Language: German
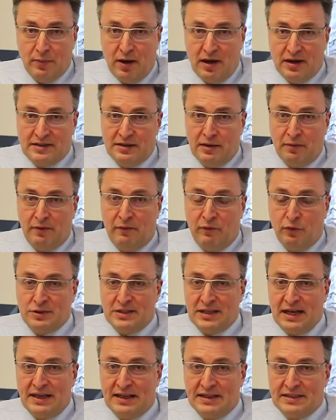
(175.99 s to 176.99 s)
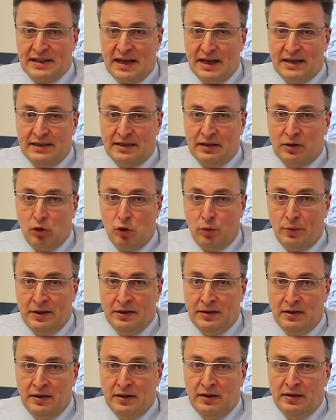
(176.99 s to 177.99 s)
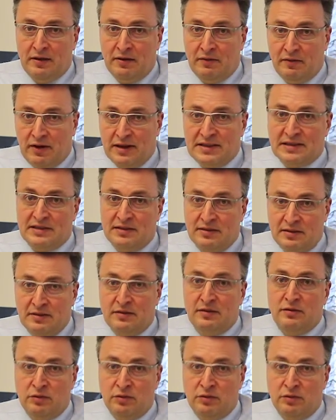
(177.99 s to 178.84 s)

Maßnahmen von seiner Seite kommen, was